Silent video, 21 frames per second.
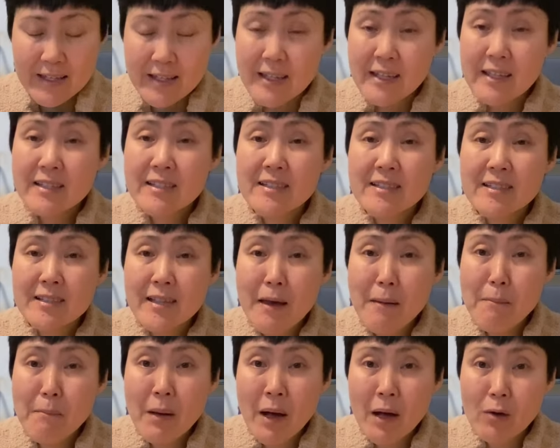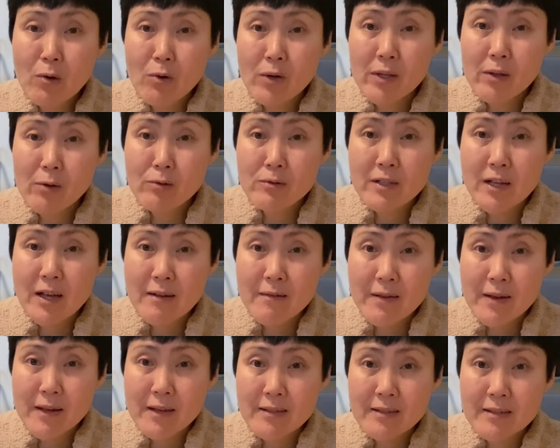1000万超えでござい
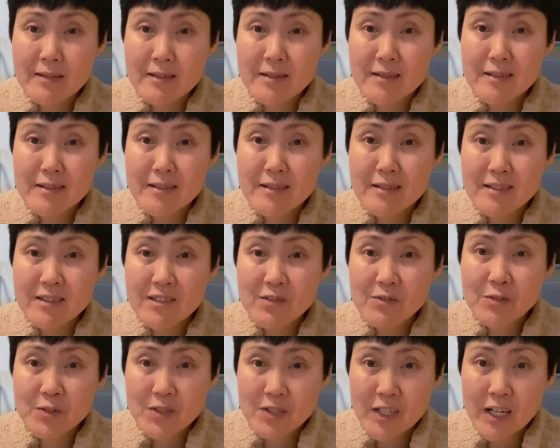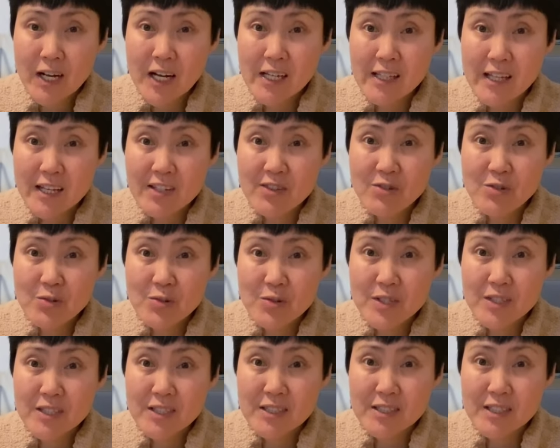ます。2日で入
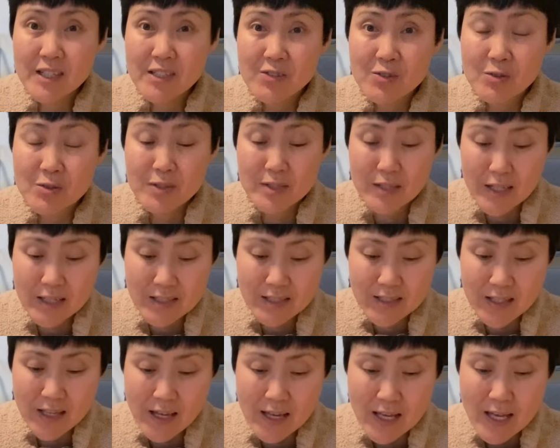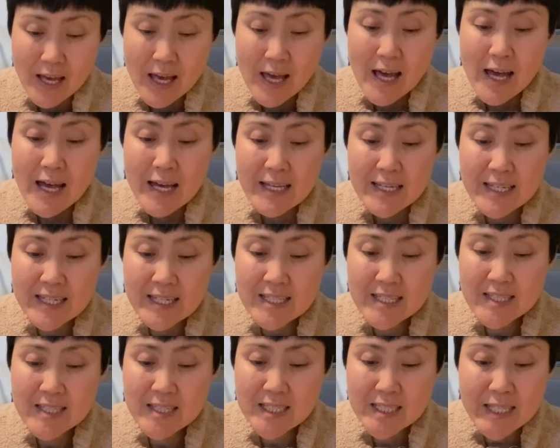院して出産して。
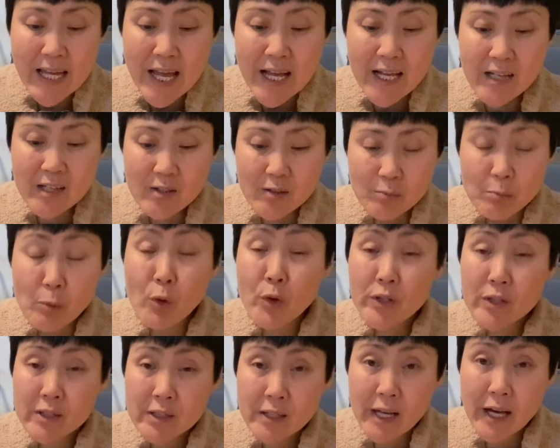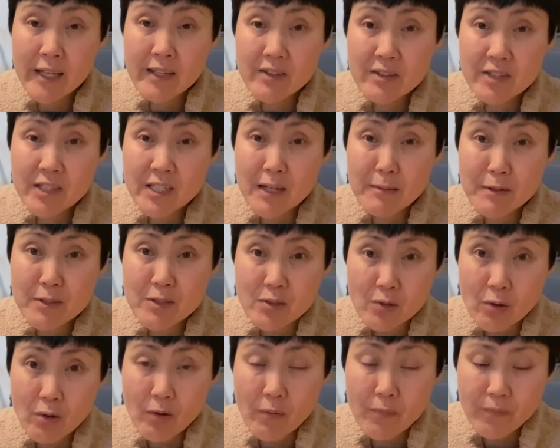1000、もう1回言っちゃいます
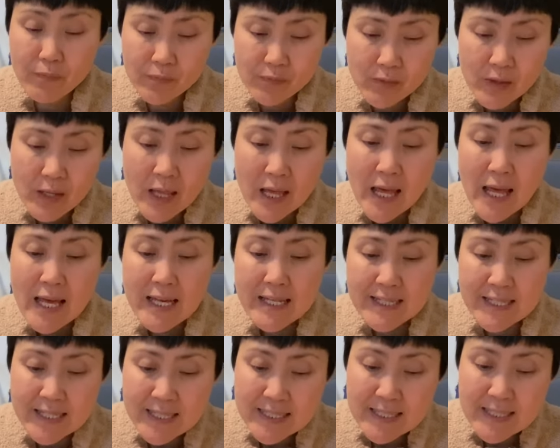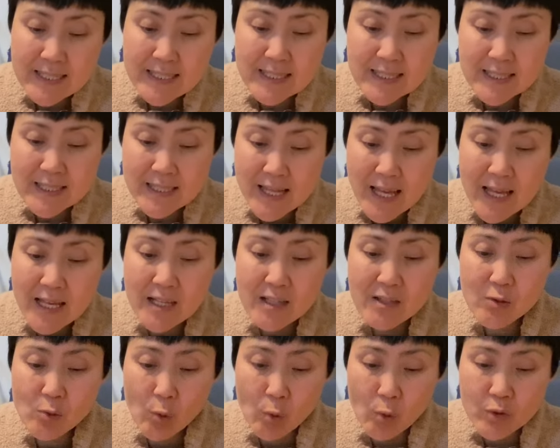よ。
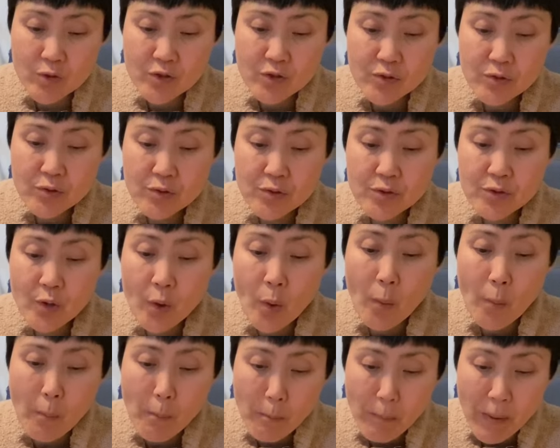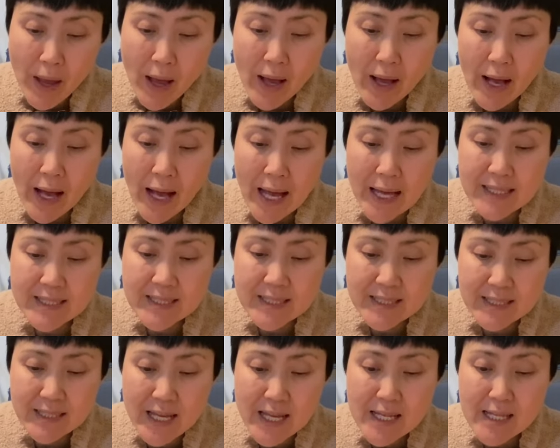1054万
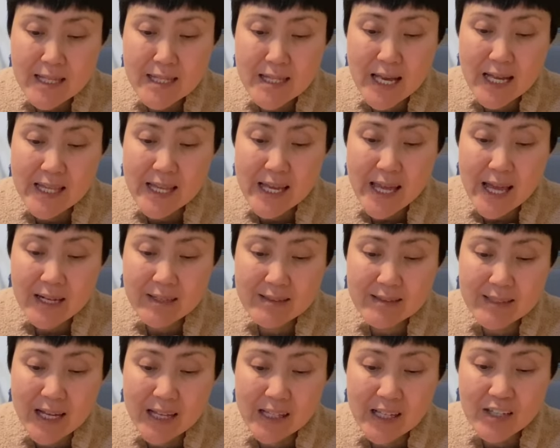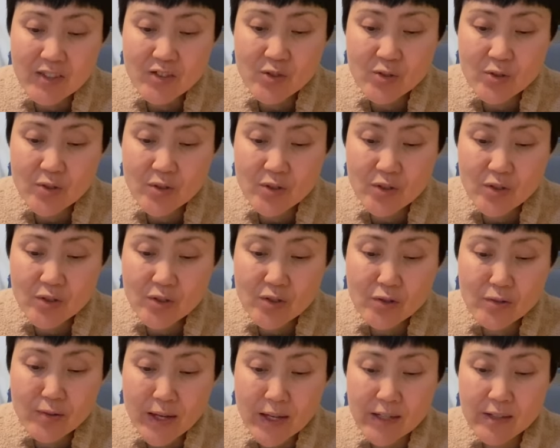
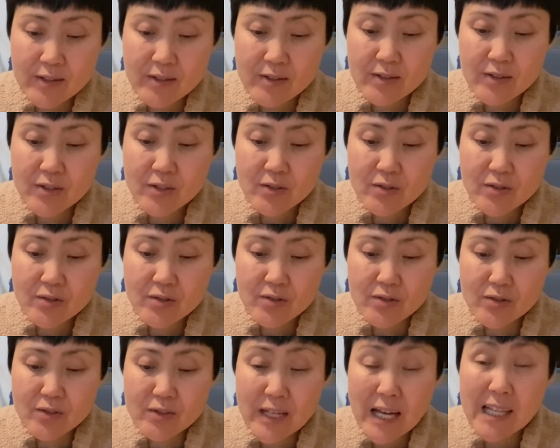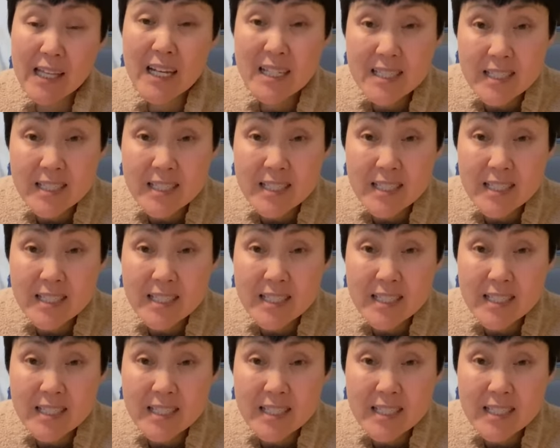8779円97